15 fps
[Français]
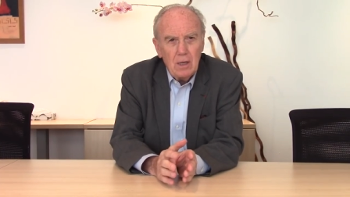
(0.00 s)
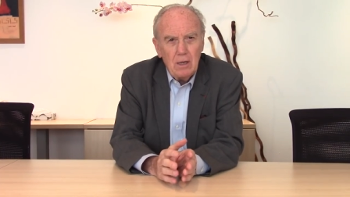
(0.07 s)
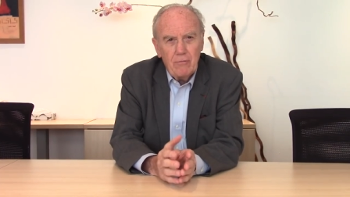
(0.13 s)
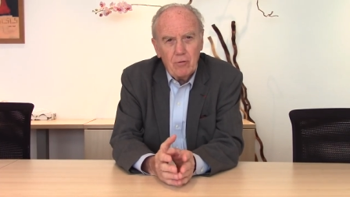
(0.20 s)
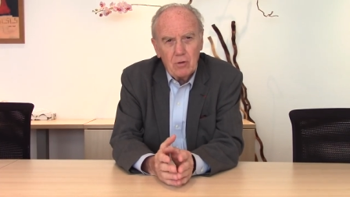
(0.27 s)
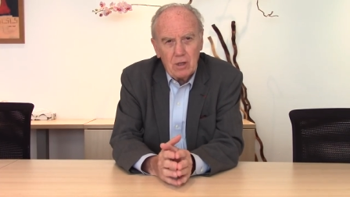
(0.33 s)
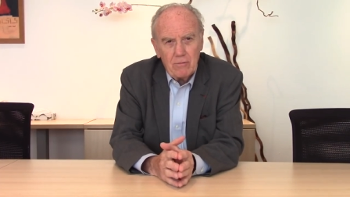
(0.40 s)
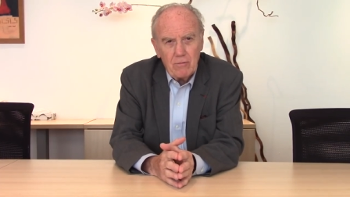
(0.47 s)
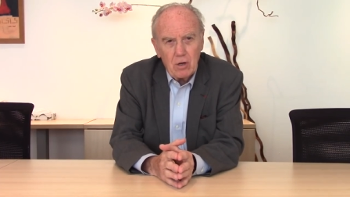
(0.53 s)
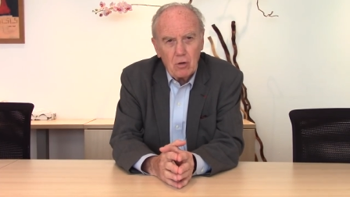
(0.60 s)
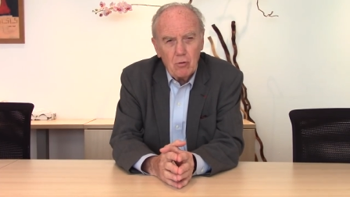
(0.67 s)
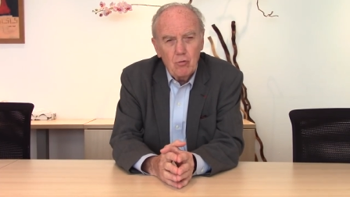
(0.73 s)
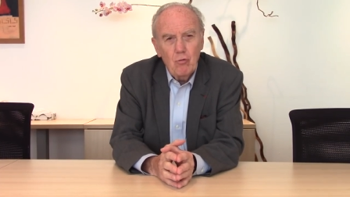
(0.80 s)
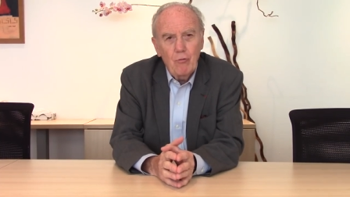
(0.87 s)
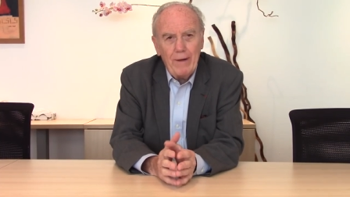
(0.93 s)
Il faut
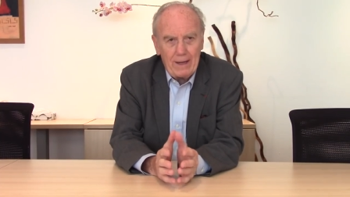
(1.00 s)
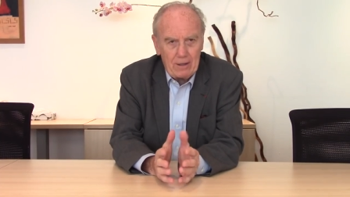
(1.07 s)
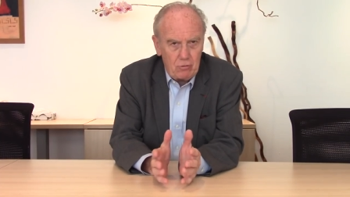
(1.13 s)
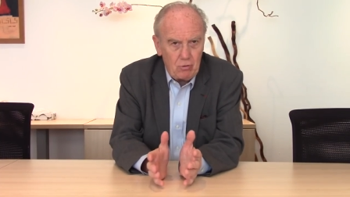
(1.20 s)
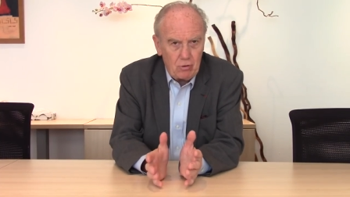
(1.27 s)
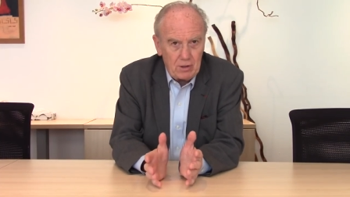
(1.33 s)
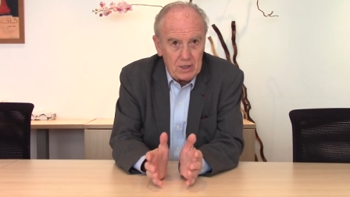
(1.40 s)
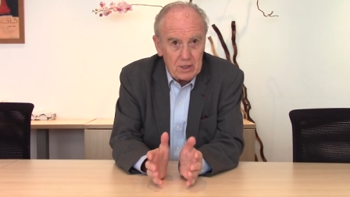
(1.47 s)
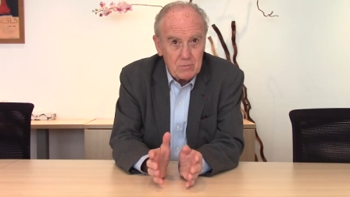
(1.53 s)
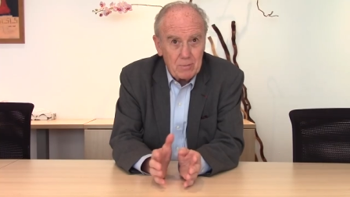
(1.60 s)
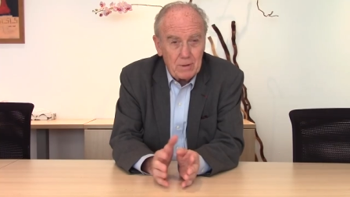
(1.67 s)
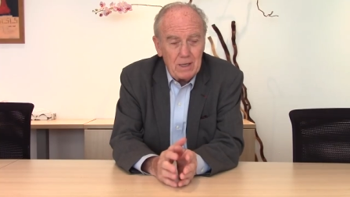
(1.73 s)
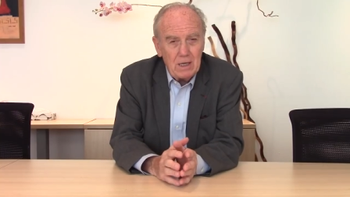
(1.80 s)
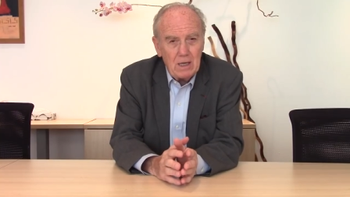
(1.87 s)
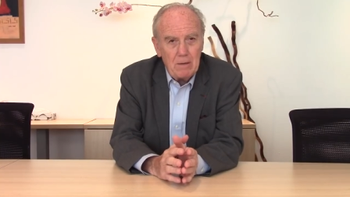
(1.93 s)
avoir une ouverture
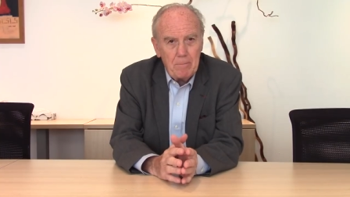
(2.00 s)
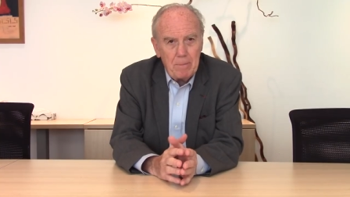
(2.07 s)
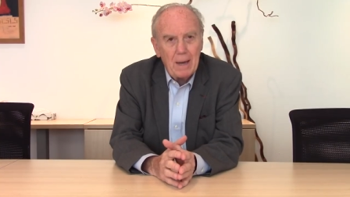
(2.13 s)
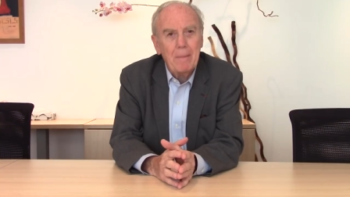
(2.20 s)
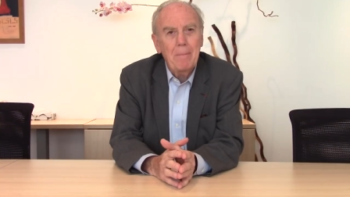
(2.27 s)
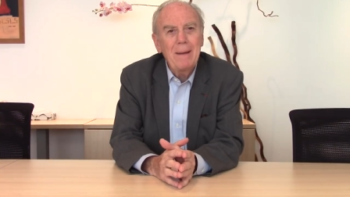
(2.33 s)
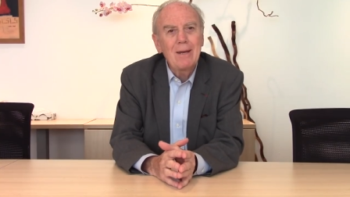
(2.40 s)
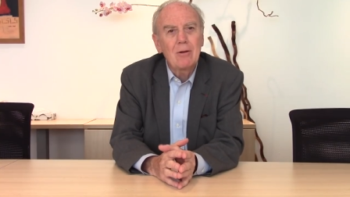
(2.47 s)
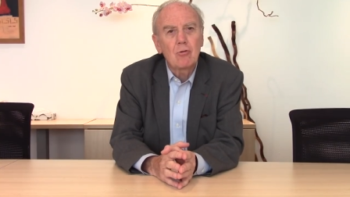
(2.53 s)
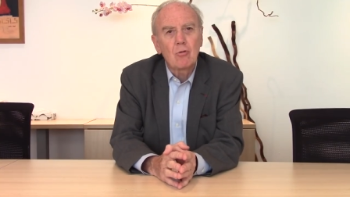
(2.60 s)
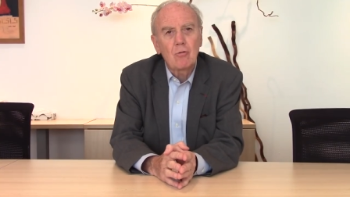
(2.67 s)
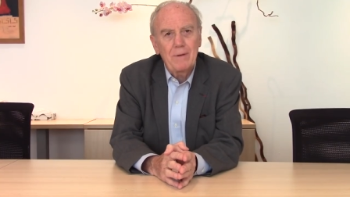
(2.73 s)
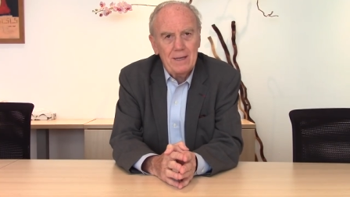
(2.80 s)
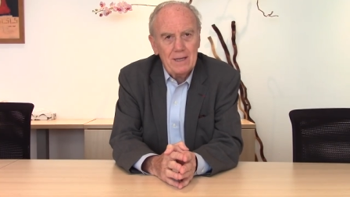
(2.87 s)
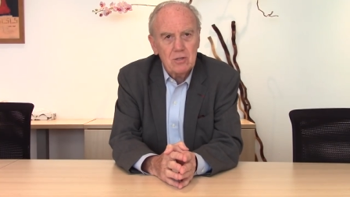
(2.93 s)
d'esprit qui permet de
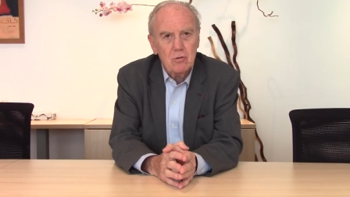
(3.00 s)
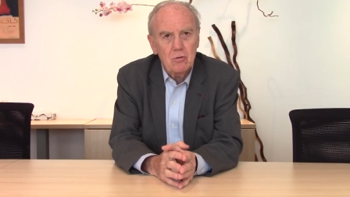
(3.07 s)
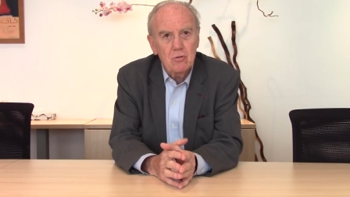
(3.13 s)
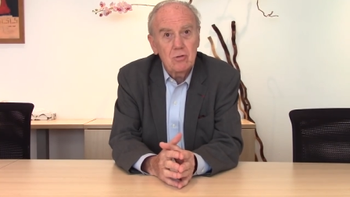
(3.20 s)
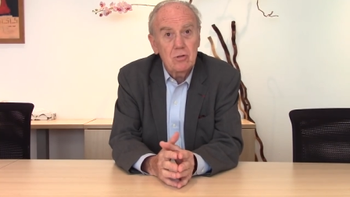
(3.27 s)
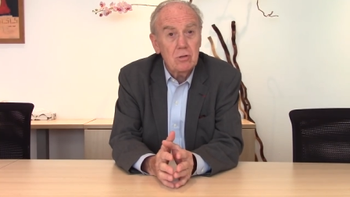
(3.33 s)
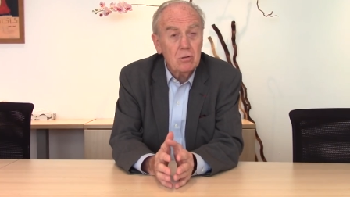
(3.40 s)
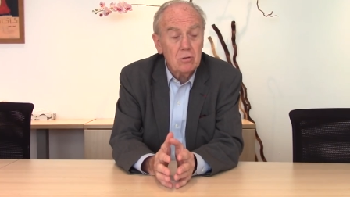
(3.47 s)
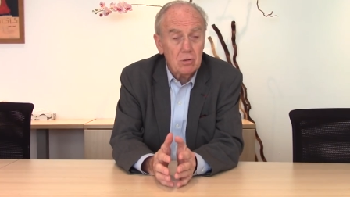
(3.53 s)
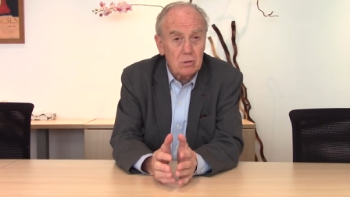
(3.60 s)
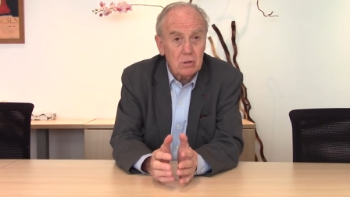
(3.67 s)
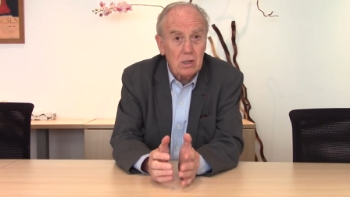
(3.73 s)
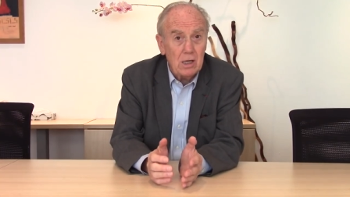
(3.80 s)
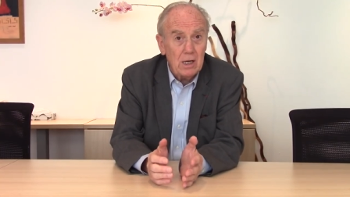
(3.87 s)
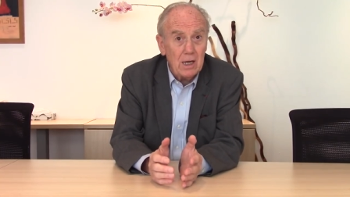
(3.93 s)
trouver des solutions
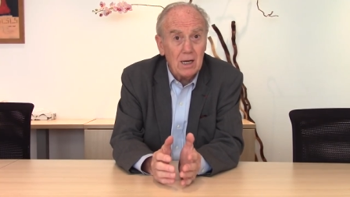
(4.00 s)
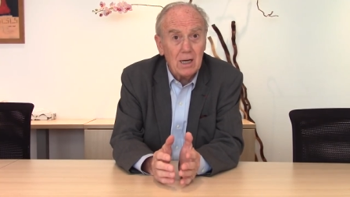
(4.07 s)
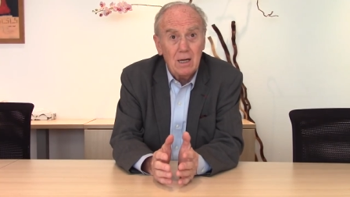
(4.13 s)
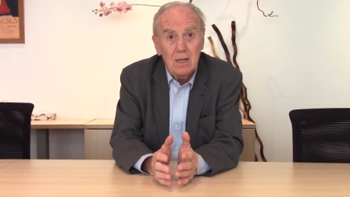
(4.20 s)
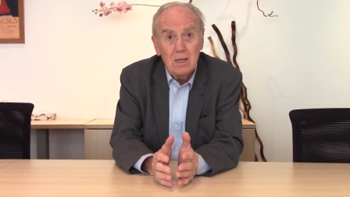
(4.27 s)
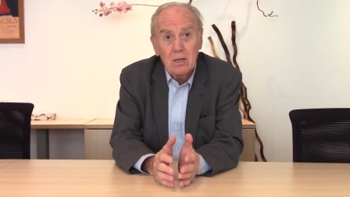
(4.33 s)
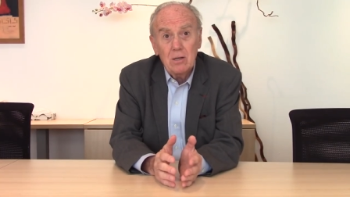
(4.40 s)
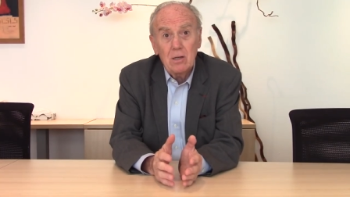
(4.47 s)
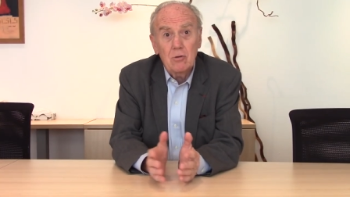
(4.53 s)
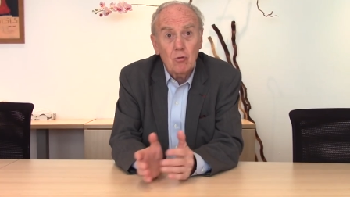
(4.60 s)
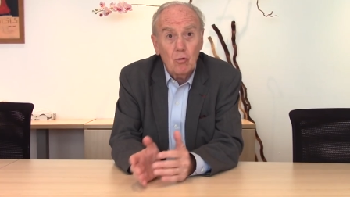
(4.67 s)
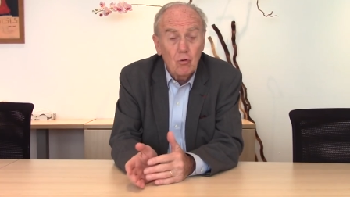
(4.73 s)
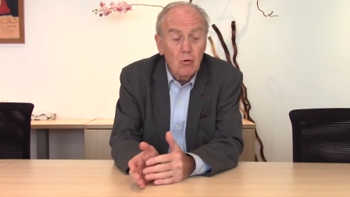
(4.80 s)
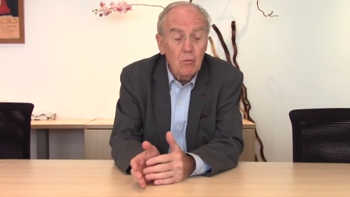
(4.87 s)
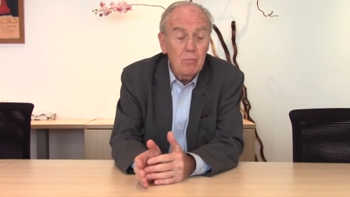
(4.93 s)
quand il y a des
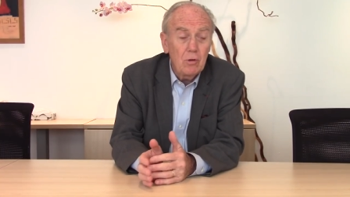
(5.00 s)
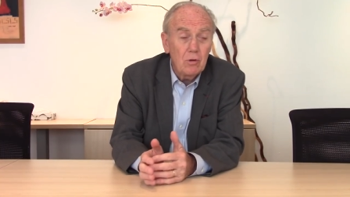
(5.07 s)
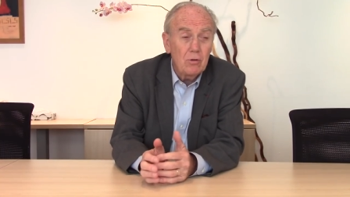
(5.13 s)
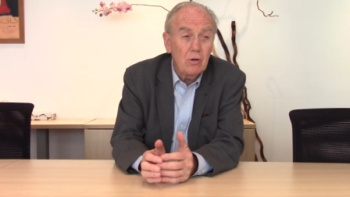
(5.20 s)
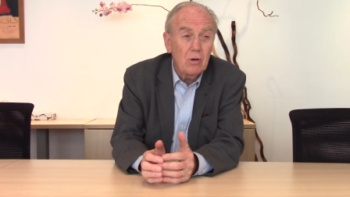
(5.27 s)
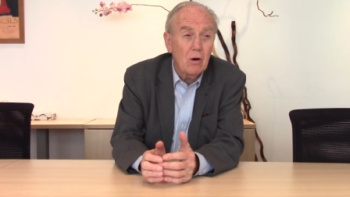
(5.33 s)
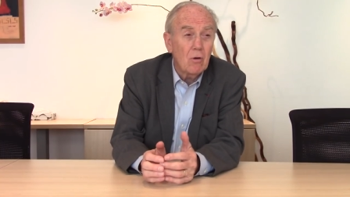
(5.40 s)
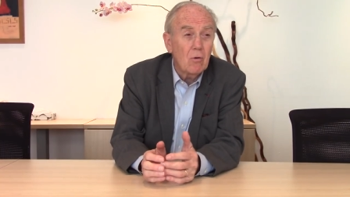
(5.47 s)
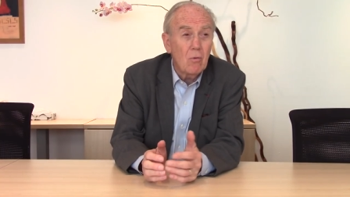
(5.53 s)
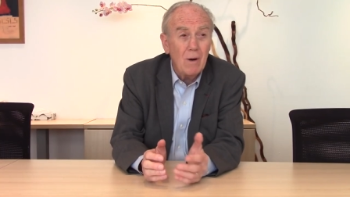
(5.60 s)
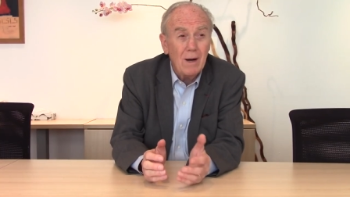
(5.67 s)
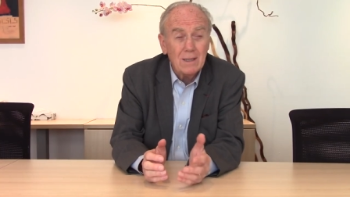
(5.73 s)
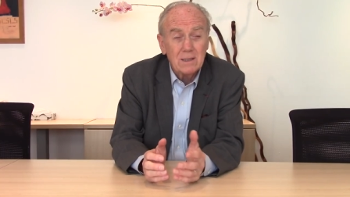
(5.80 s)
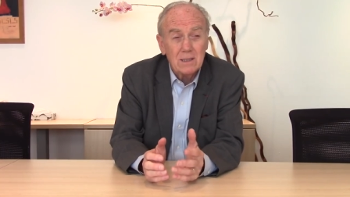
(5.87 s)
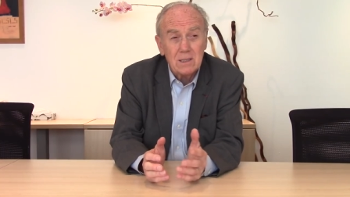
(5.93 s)
troubles, de
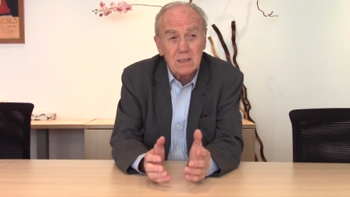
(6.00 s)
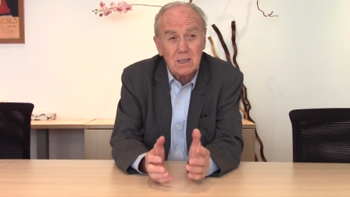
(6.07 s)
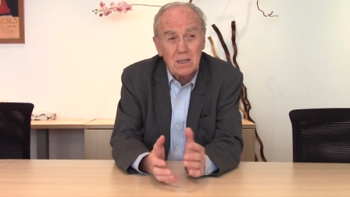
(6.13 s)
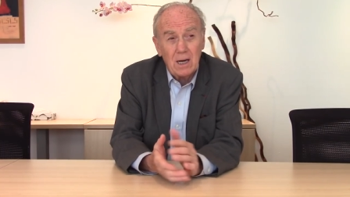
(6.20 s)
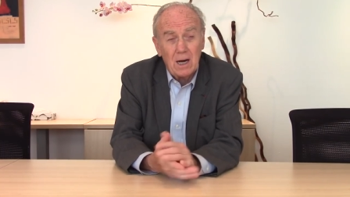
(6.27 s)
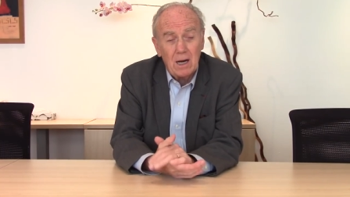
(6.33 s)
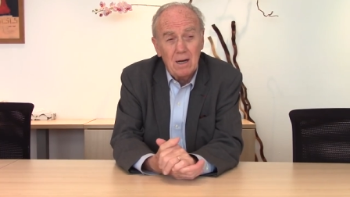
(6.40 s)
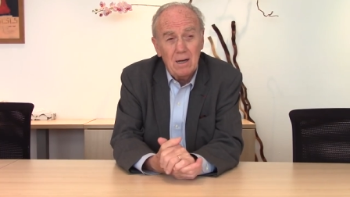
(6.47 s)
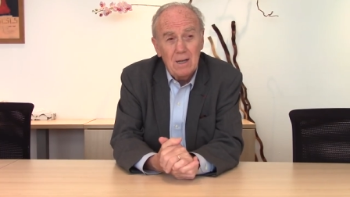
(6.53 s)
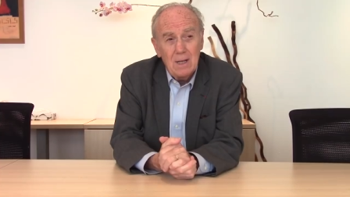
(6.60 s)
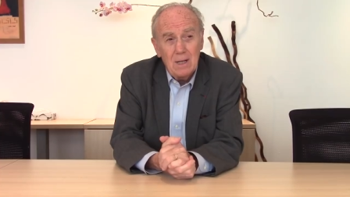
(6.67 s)
l'angoisse, etc.